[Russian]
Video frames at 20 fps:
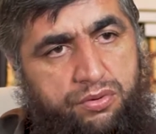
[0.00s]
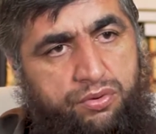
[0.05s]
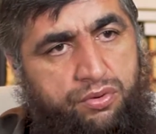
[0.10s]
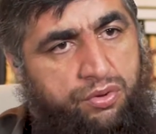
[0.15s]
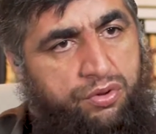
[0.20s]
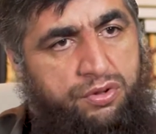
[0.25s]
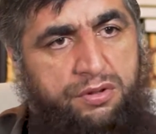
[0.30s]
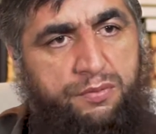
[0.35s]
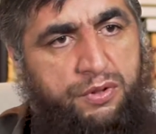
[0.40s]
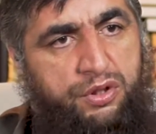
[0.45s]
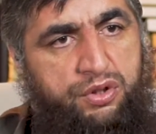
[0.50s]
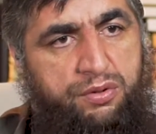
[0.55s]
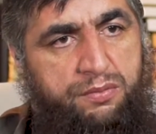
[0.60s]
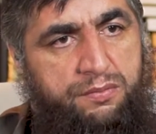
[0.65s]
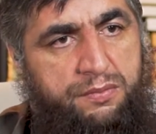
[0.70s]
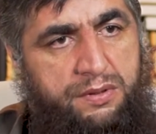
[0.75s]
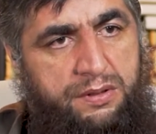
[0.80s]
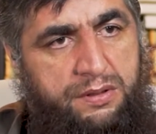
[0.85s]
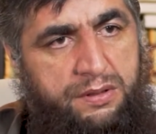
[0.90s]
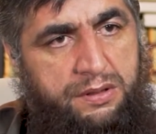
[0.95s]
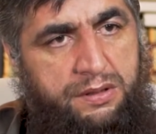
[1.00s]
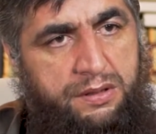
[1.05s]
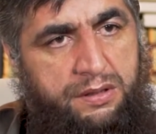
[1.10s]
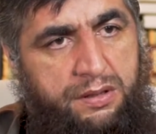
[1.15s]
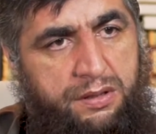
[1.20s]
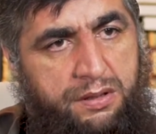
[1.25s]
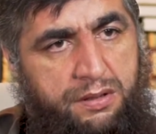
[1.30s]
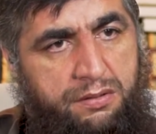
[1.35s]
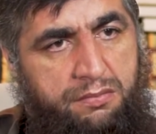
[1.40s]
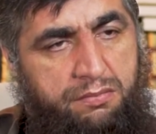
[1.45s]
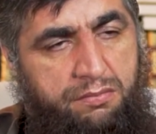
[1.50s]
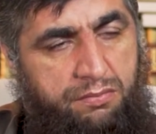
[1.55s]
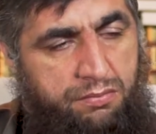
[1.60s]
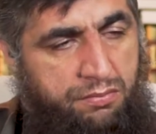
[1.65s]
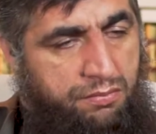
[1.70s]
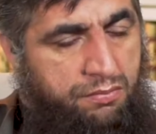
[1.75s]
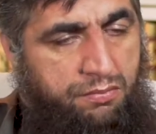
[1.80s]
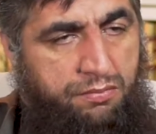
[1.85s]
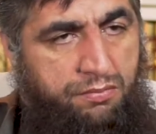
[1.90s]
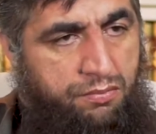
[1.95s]
трудно потом.
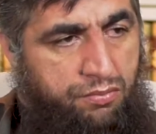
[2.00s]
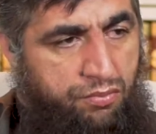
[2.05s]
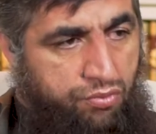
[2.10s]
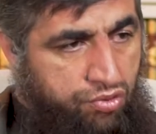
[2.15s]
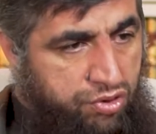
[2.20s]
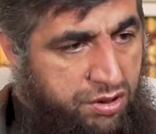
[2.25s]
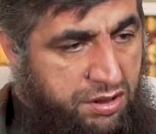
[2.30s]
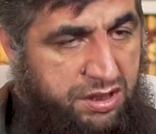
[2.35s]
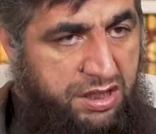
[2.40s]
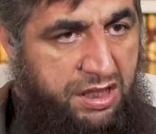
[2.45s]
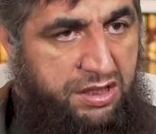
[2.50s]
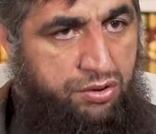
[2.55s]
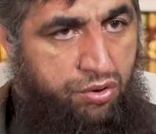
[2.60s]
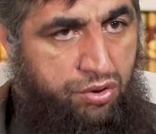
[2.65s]
Уже сейчас